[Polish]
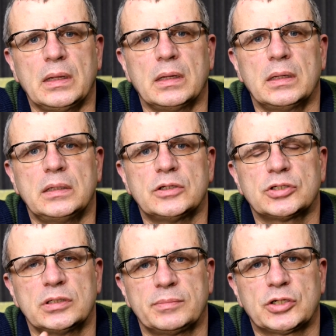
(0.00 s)
E,
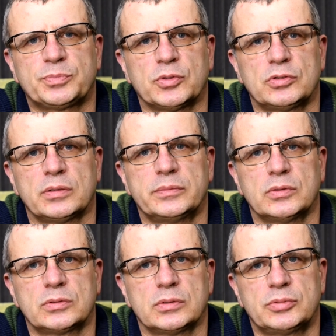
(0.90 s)
jeżeli masz
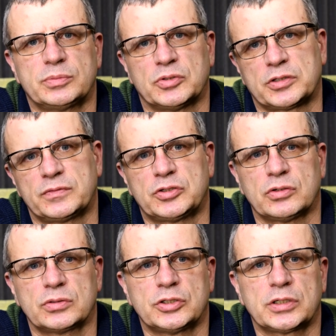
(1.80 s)
podobną, to być może
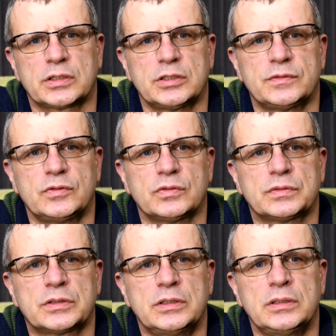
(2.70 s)
wyciągniesz jakieś
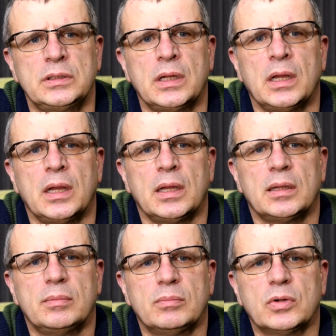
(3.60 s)
wnioski.
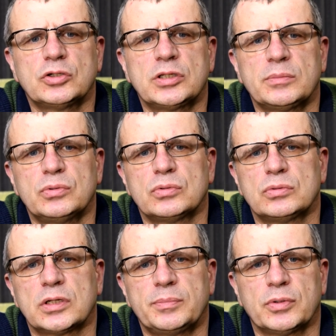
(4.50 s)
Można było
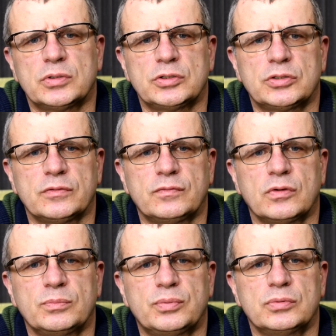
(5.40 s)
tutaj podejść do
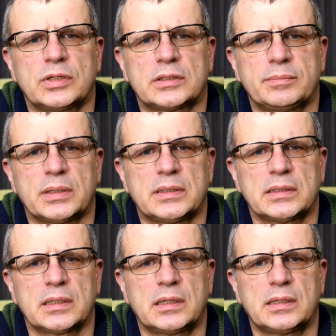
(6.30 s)
WOMP-u na te
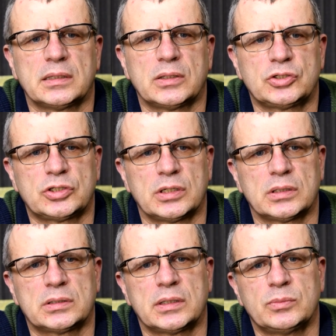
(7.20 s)
badania kilkanaście
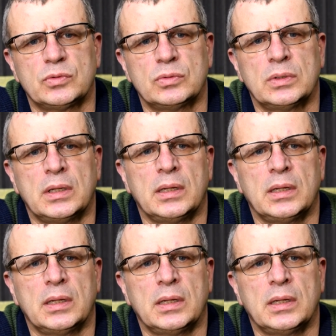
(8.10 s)
lat temu.